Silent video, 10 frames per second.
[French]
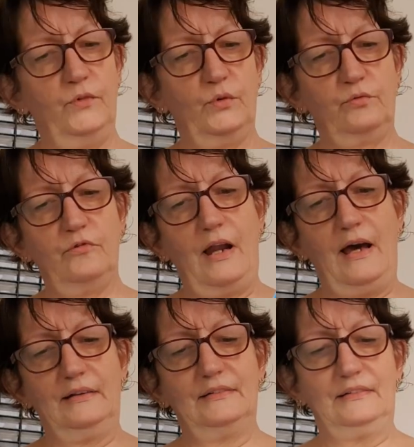Donc
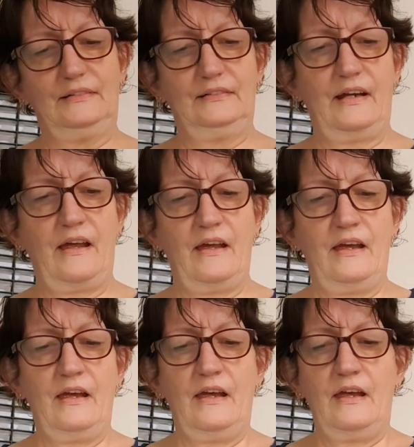voilà.
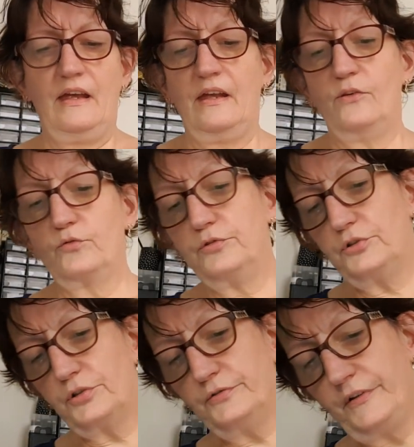Donc
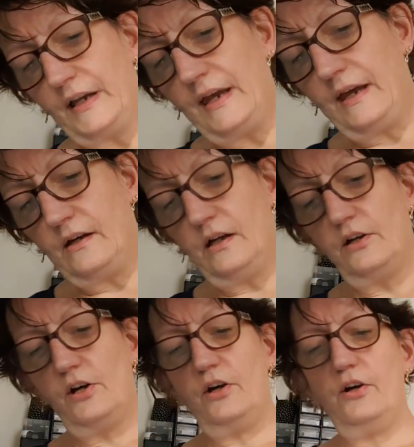vous trouverez
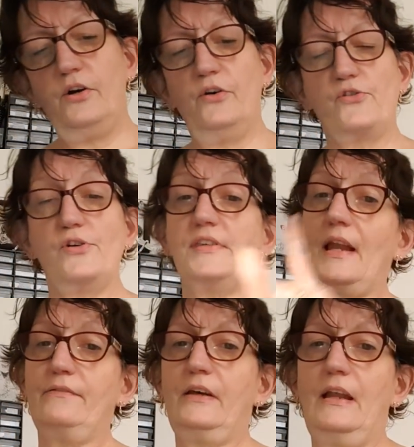euh, juste
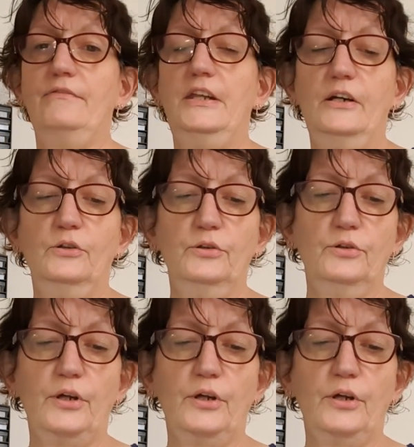à la fin de la vidéo